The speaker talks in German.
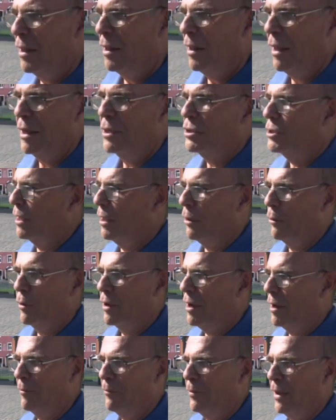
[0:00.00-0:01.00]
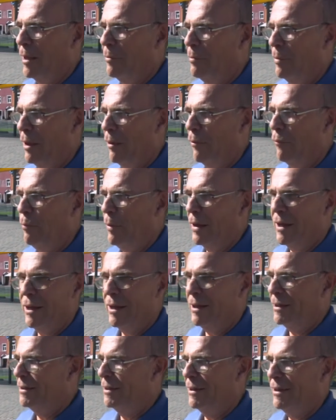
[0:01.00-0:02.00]
Ich lege schon lange keinen Wert mehr auf
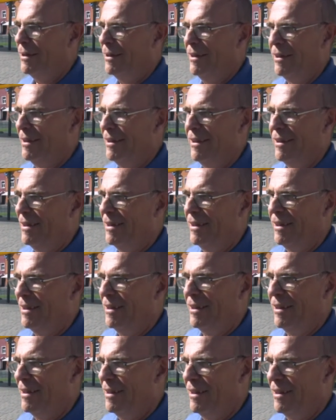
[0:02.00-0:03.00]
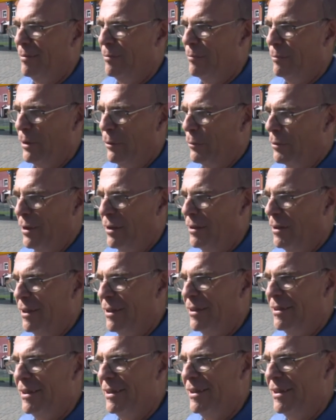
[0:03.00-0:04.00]
Plakate. Brauche ich
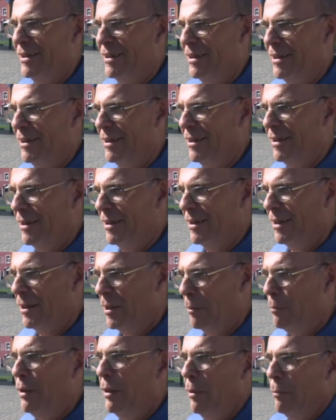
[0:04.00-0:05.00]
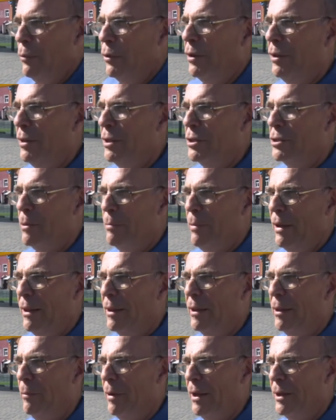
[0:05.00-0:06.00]
nicht. Ich bin ein politisch
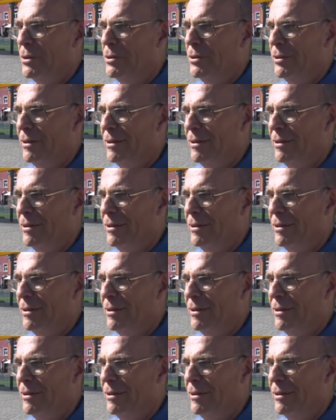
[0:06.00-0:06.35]
gebildeter Mensch.